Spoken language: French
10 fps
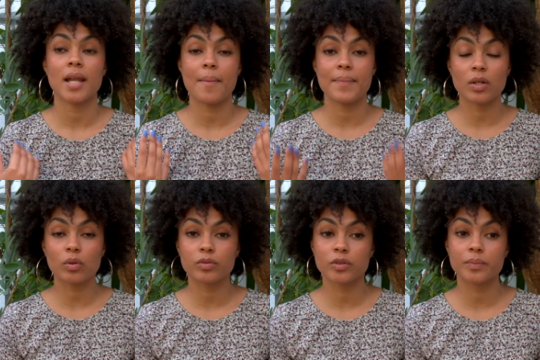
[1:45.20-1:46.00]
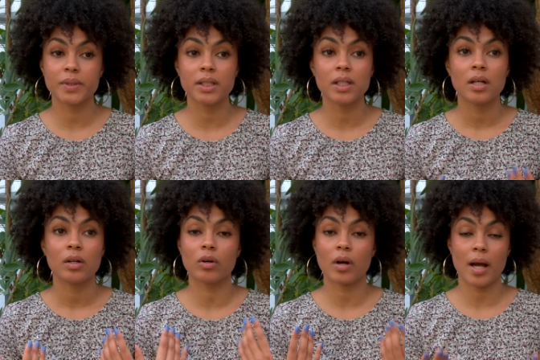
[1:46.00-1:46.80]
la mégrophobie,
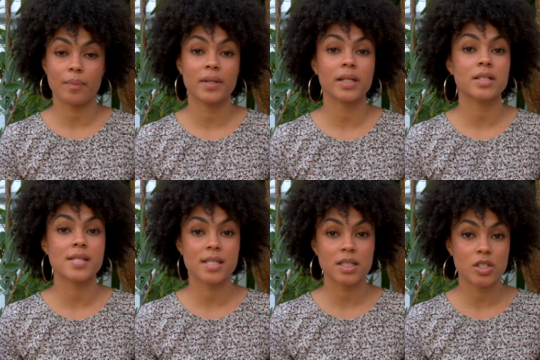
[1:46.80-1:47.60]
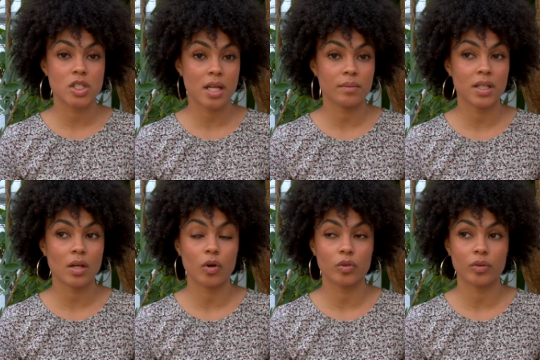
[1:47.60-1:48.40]
encore appelée skinny
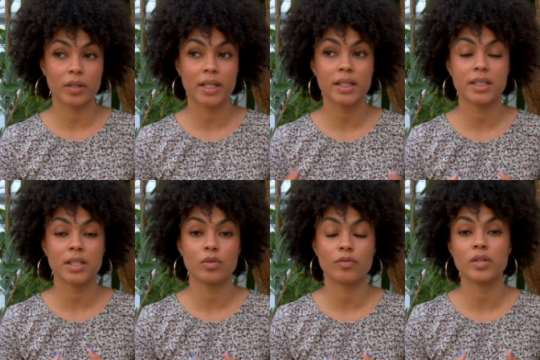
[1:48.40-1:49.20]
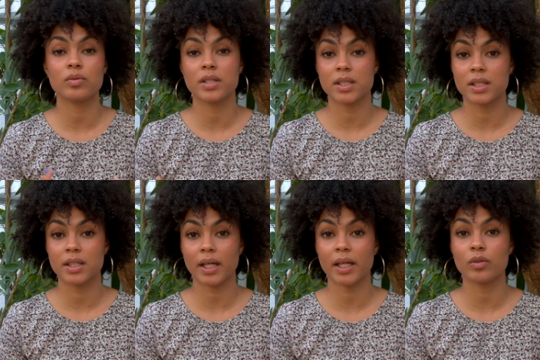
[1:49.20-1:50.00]
shaming en anglais, qui est le fait de
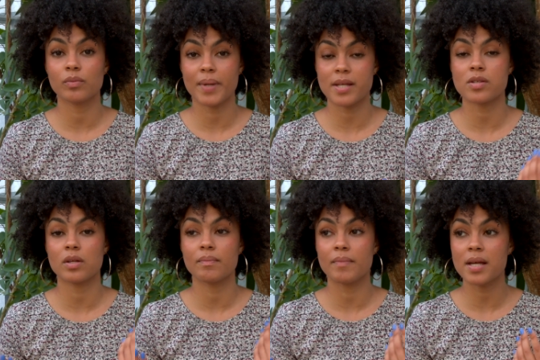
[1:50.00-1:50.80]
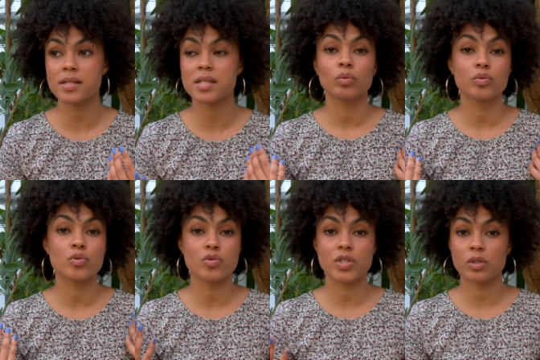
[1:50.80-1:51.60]
dénigrer une personne mince ou
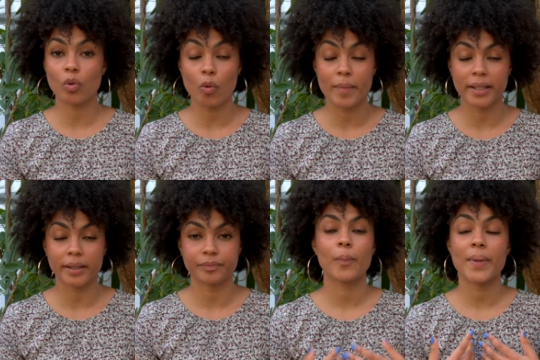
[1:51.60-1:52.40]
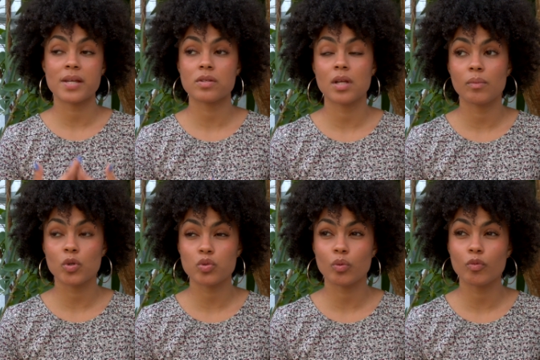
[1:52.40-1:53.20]
jugée trop maigre.
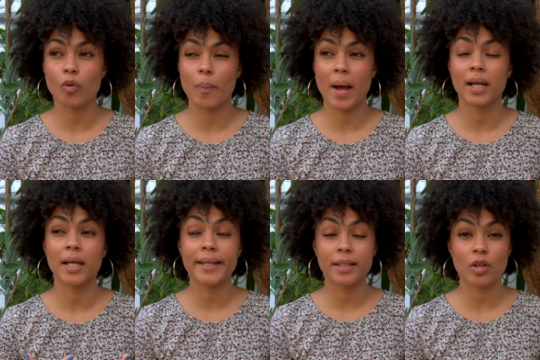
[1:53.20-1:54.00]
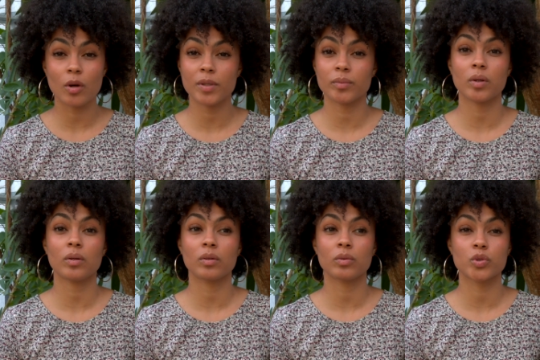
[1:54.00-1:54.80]
Personnellement, je trouve qu'on parle
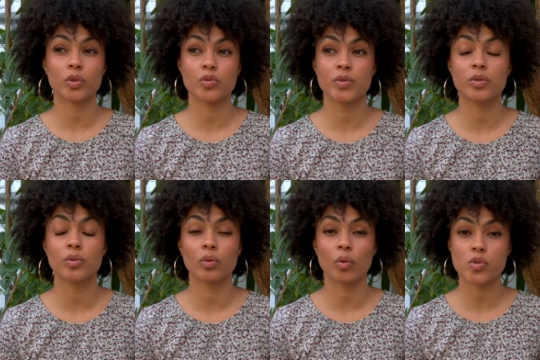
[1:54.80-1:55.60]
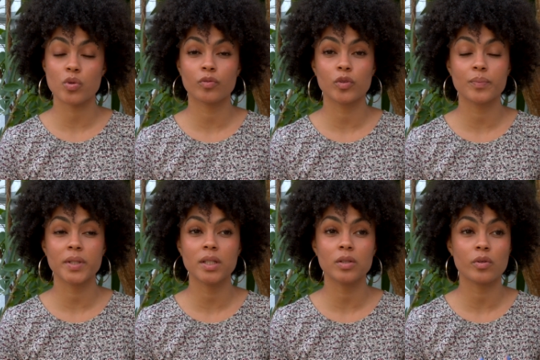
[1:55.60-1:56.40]
énormément aujourd'hui de
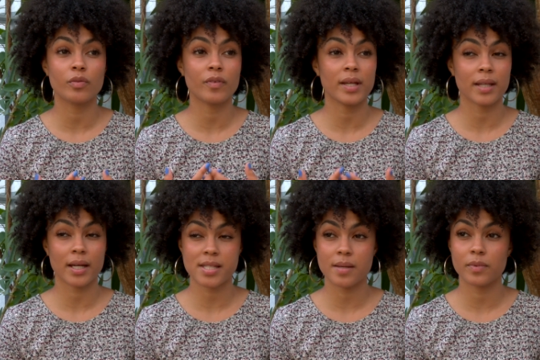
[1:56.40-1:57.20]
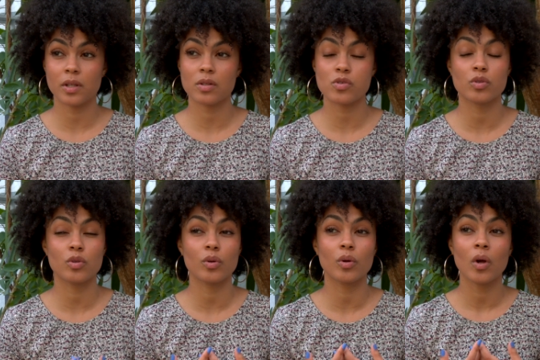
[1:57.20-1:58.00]
grossophobie, de fat acceptance,
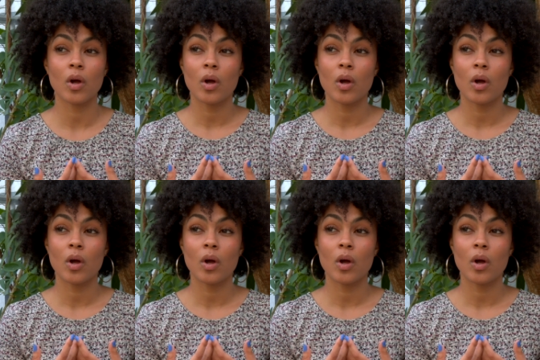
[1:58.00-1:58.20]
de